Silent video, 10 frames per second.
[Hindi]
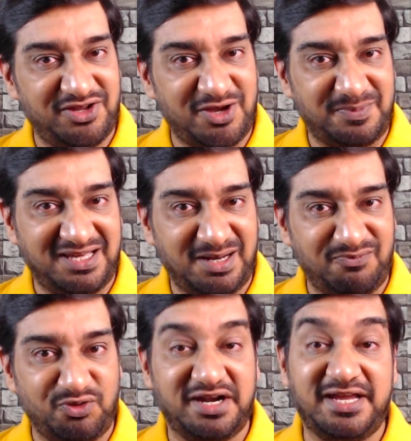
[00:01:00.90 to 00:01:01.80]
आपके लिए
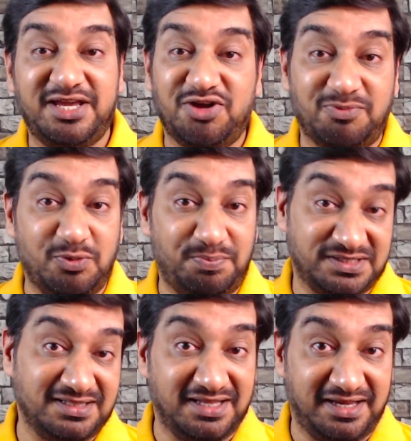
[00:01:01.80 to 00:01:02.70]
हेल्पफुल रहेगी और आपको
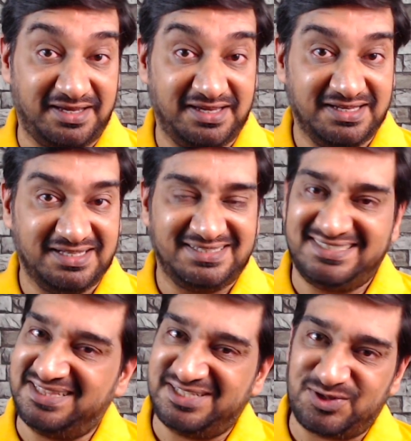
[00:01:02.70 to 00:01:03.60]
पसंद आएगी
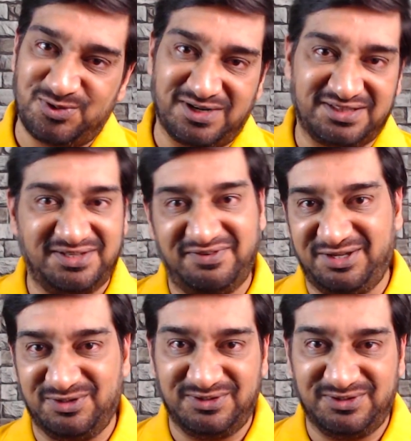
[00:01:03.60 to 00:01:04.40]
जल्दी से शुरू करते हैं वीडियो